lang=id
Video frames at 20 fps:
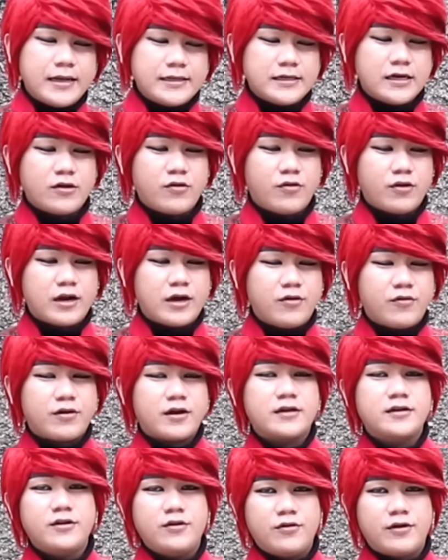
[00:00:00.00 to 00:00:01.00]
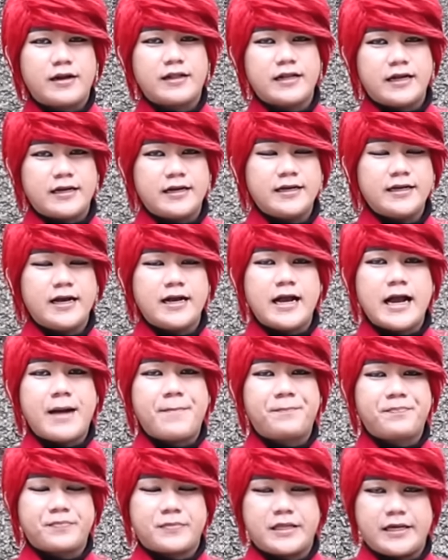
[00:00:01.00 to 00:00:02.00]
banyak orang-orang di luar sana yang
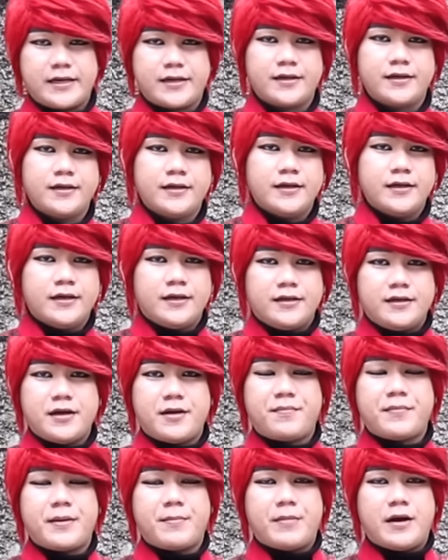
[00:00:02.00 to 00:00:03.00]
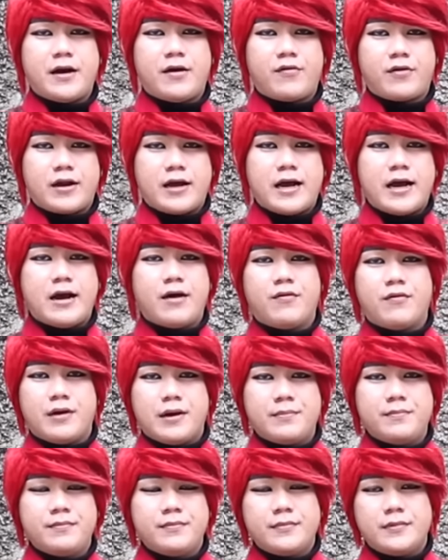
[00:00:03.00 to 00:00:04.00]
gaptek yang memang orang
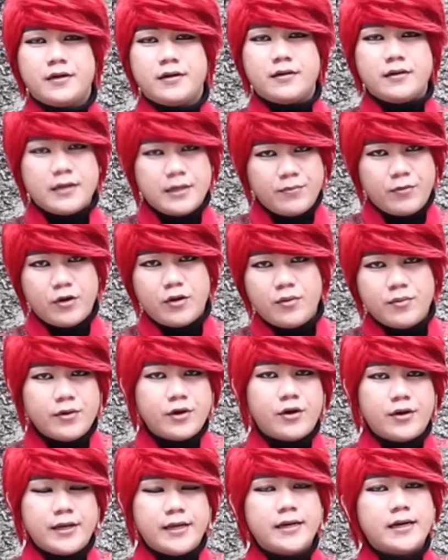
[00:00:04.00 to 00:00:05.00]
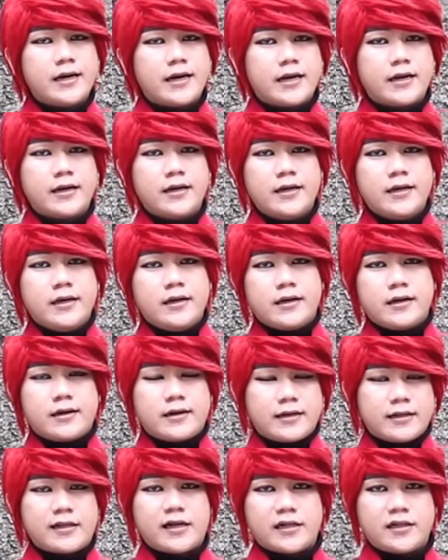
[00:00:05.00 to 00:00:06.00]
awam dibodoh-bodohi dengan
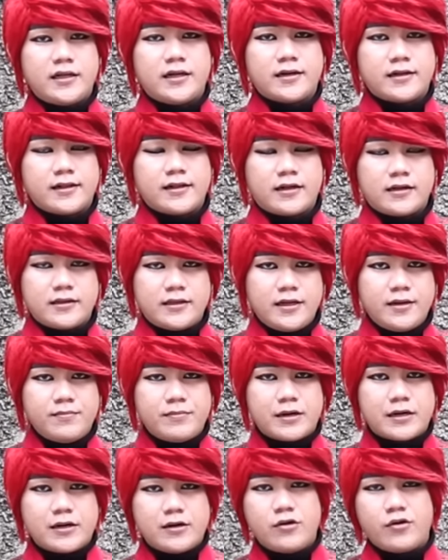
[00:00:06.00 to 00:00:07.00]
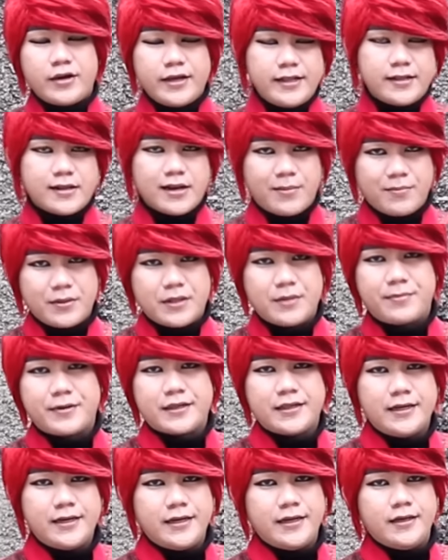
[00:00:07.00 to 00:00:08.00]
kesaktian-kesaktian berkedok Islam
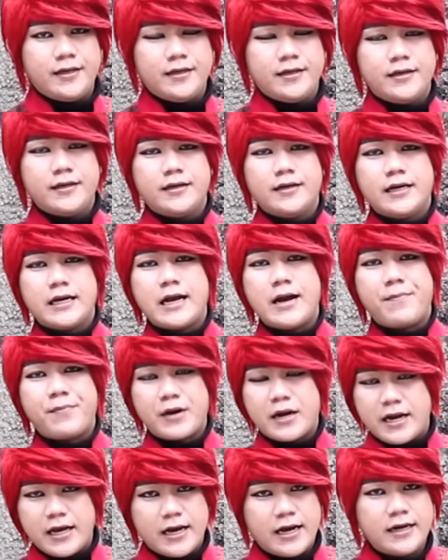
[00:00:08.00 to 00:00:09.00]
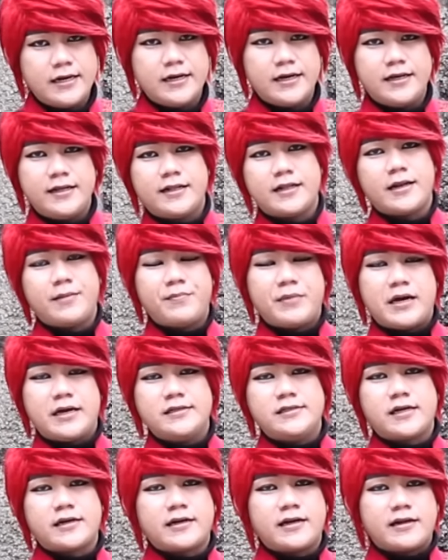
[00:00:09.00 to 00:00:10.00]
seperti ini. Nggak pernah ada Islam
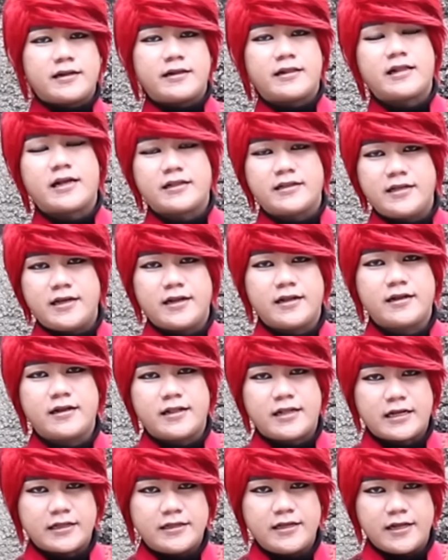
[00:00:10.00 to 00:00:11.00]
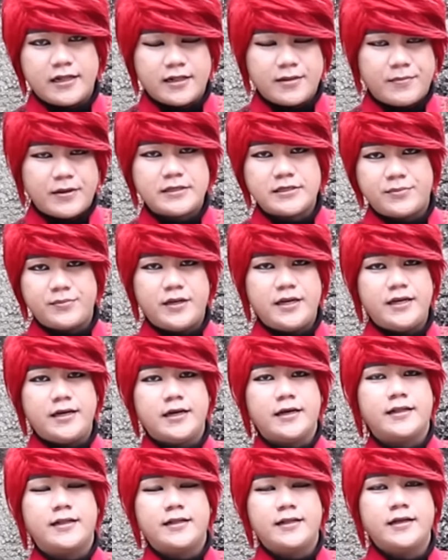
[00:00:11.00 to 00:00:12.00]
mengajarkan kesaktian-kesaktian semacam ini
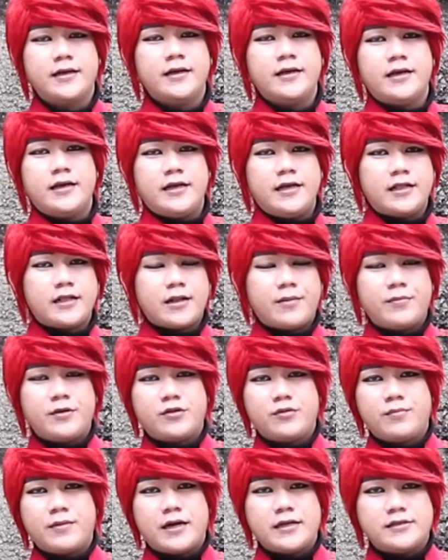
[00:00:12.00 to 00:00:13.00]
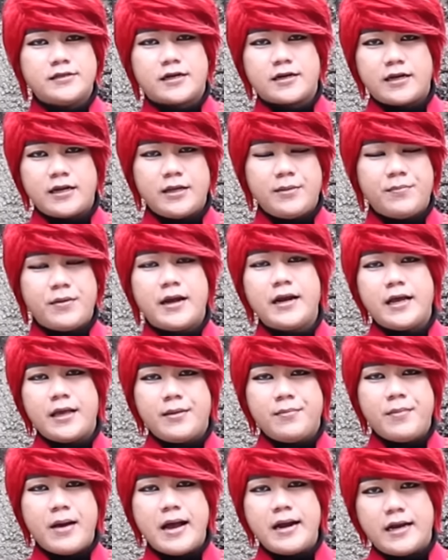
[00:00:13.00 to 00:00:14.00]
guys. Islam itu mengajarkan
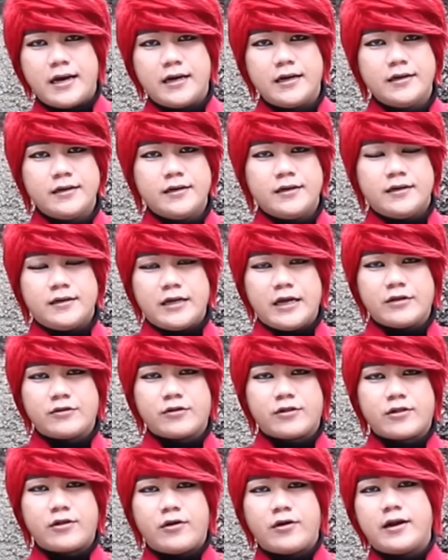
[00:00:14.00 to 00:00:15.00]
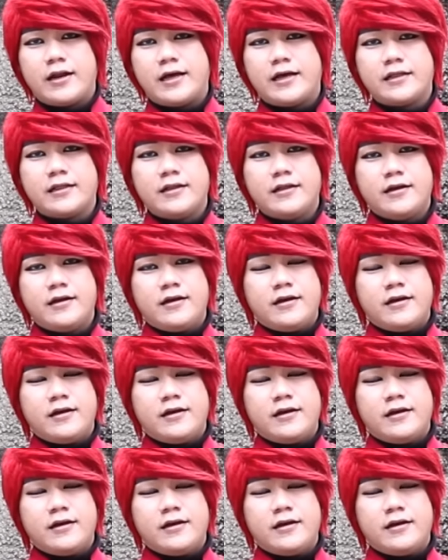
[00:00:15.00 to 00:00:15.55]
ibadah-ibadah, yaitu sholat,